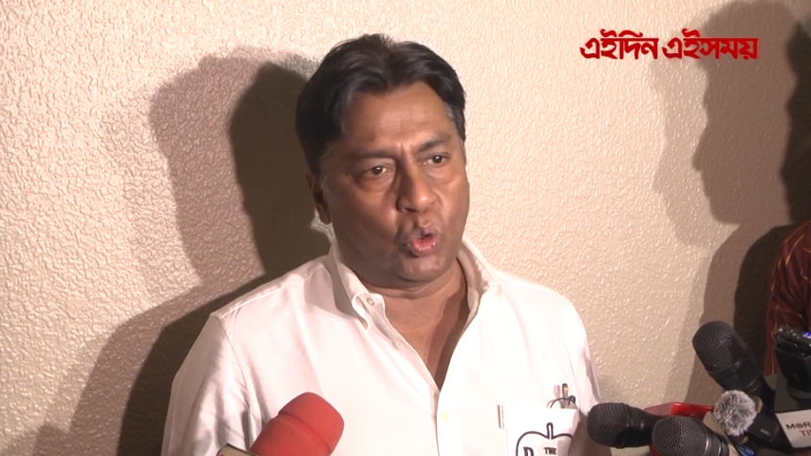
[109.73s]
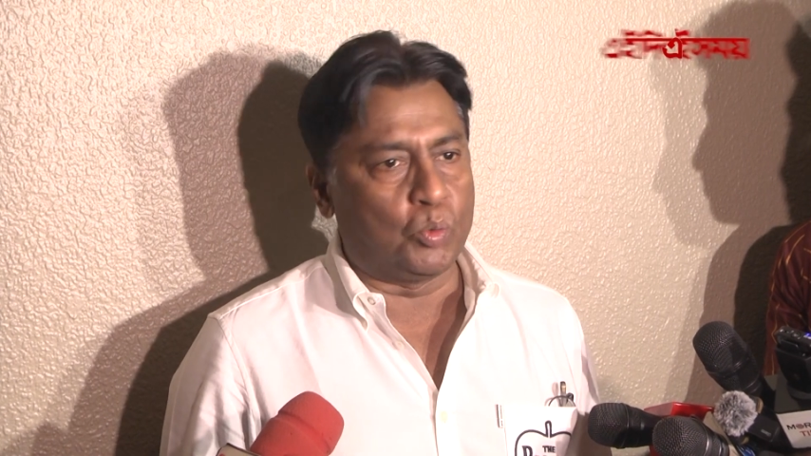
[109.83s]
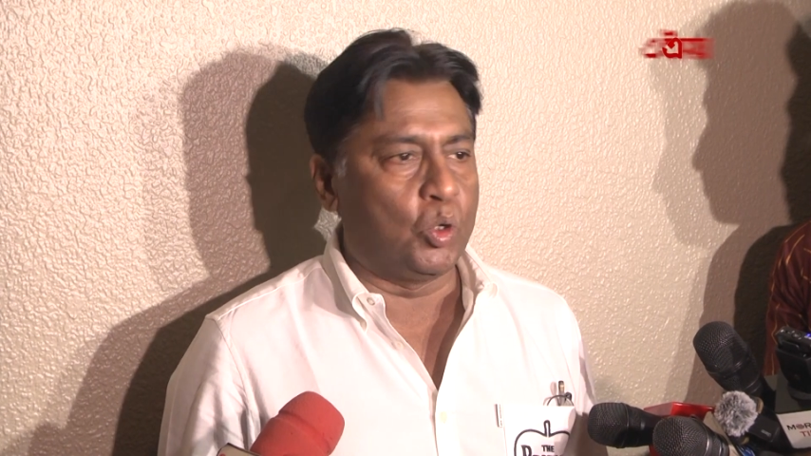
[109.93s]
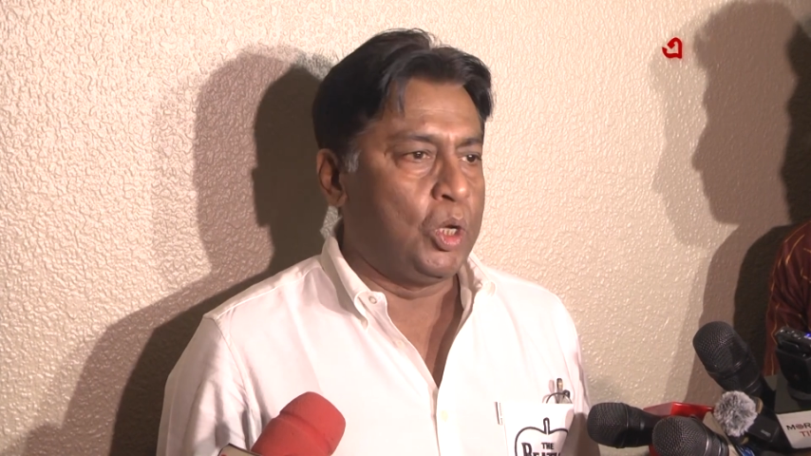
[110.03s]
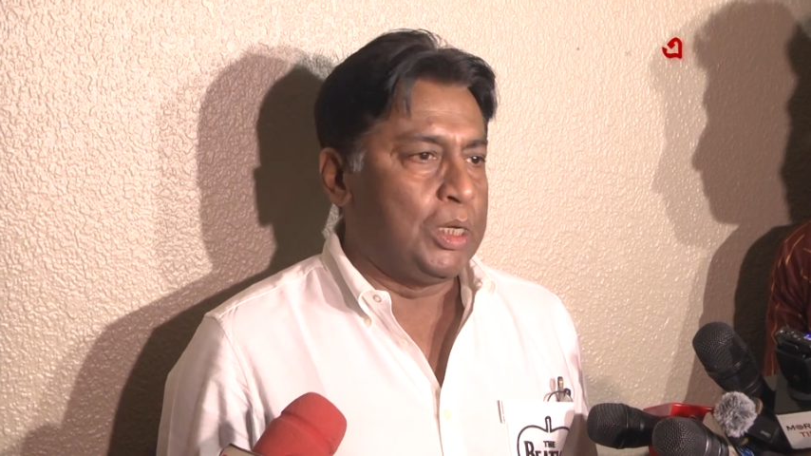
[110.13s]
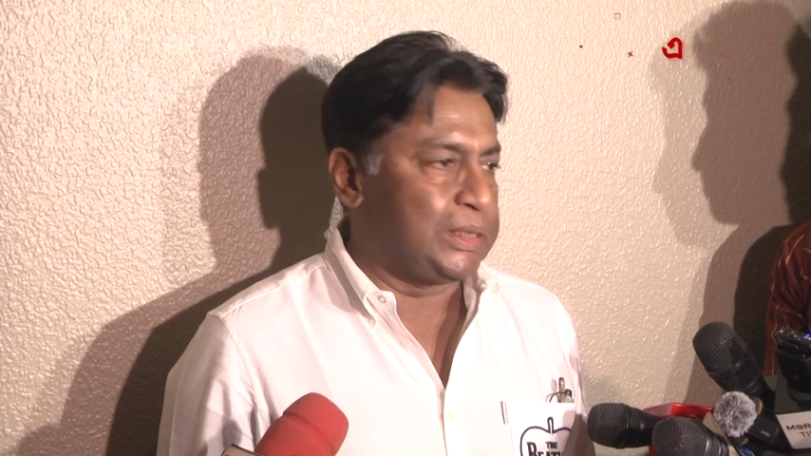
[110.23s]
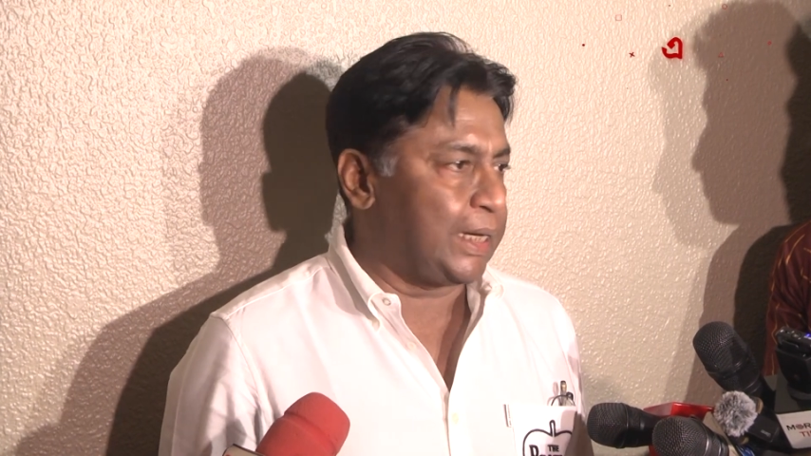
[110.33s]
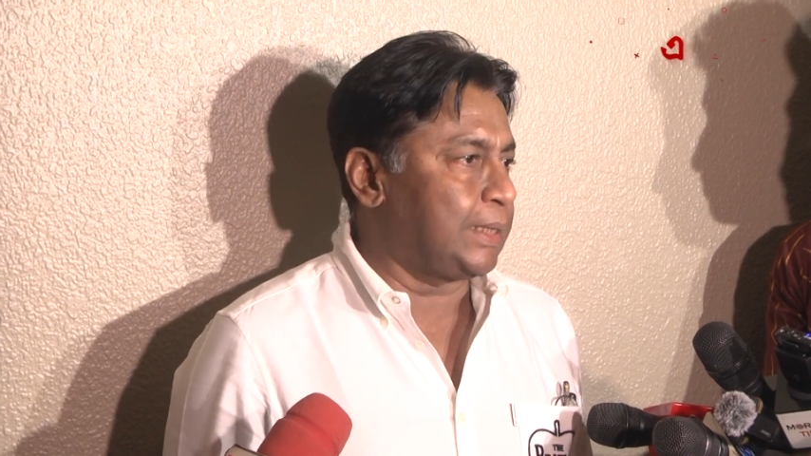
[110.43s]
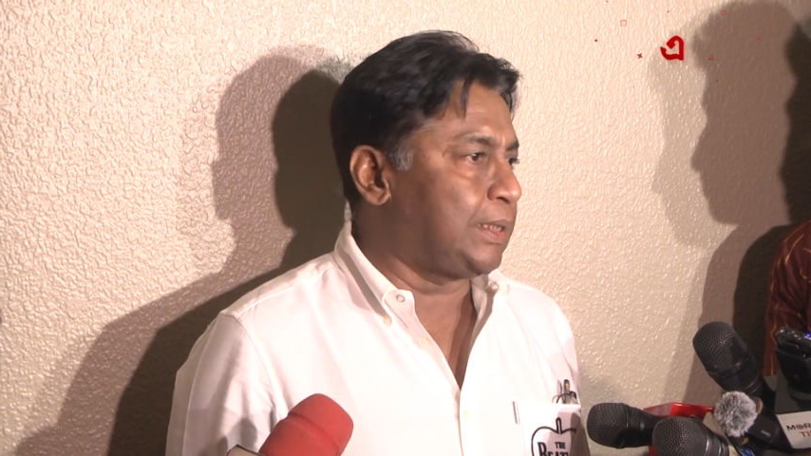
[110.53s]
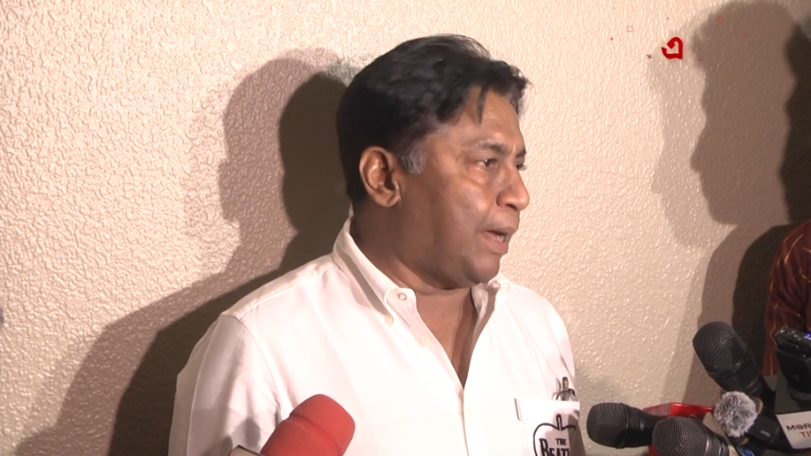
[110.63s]
করব
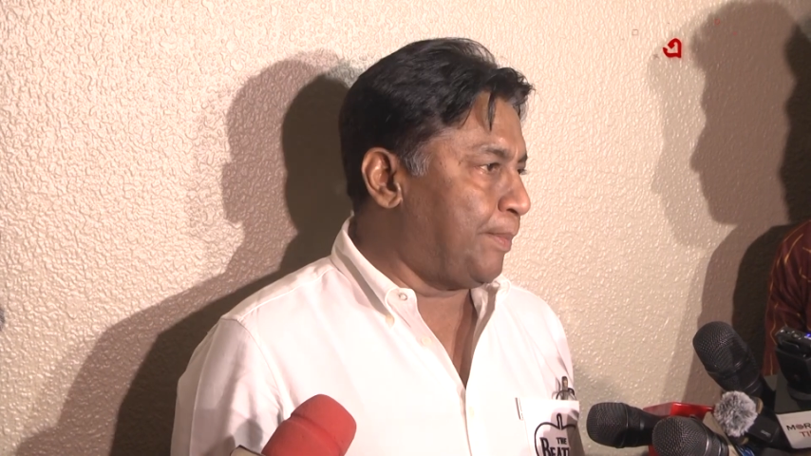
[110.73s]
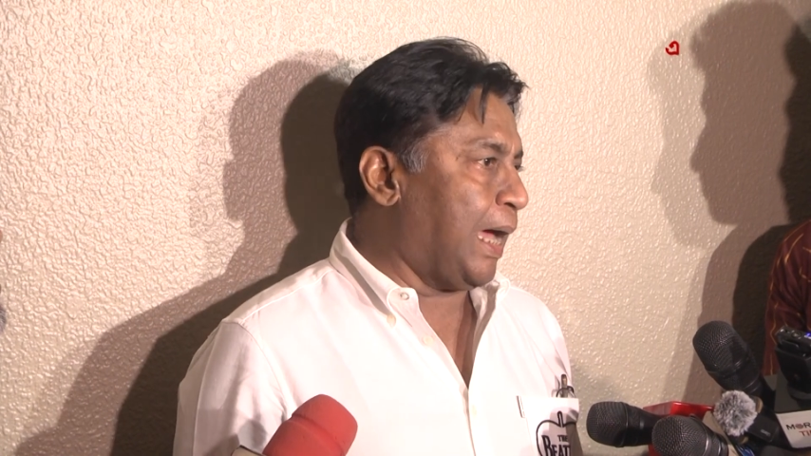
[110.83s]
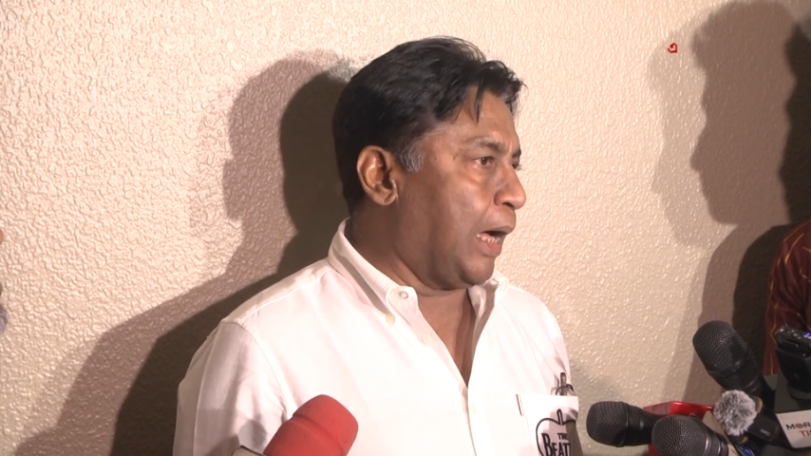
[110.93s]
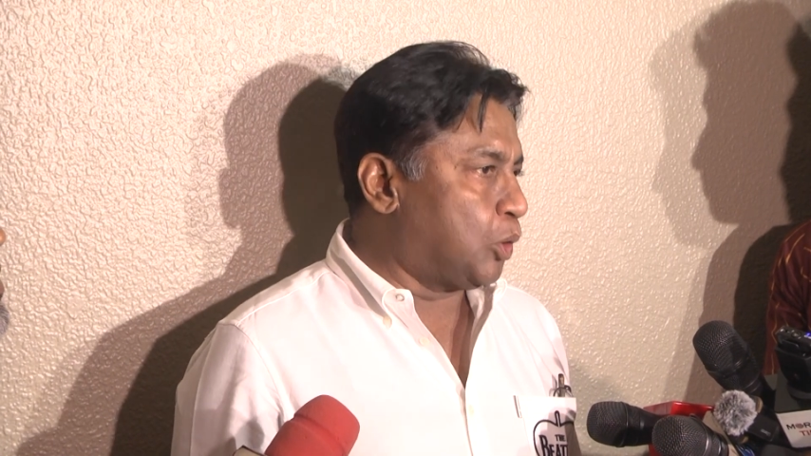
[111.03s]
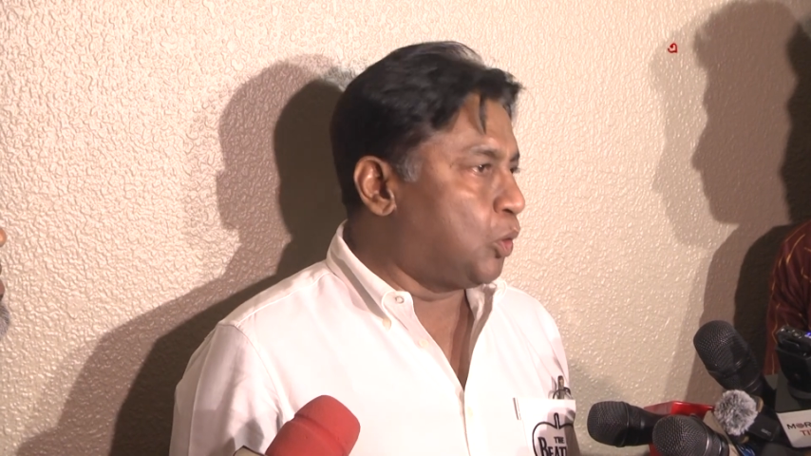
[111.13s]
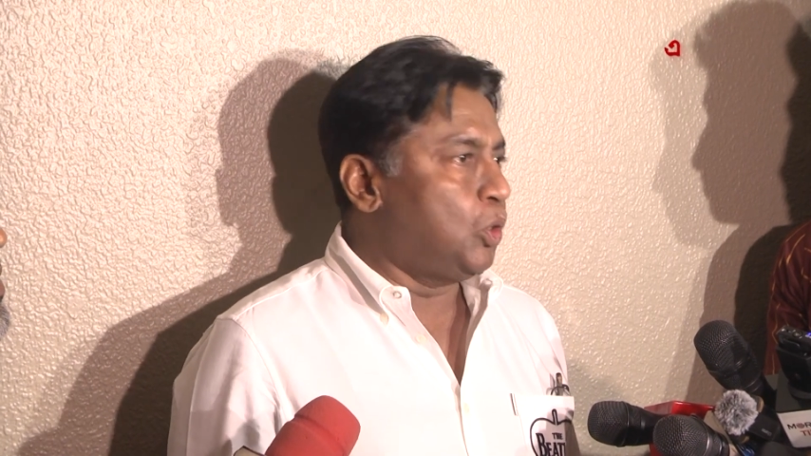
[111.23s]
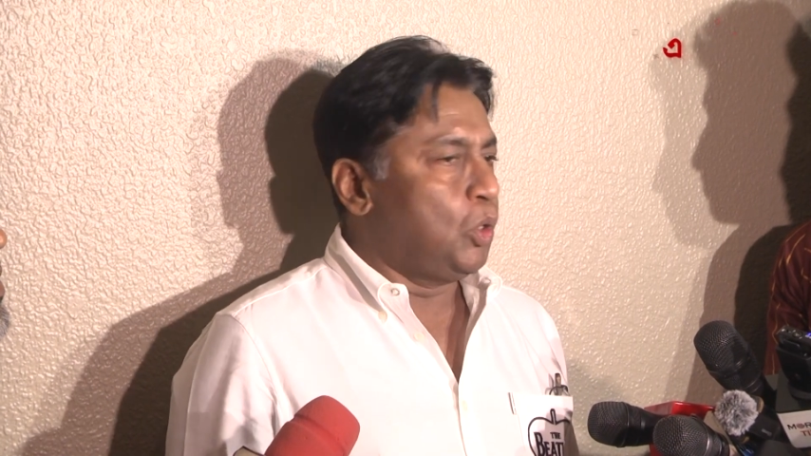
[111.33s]
সেক্ষেত্রে আমি আরও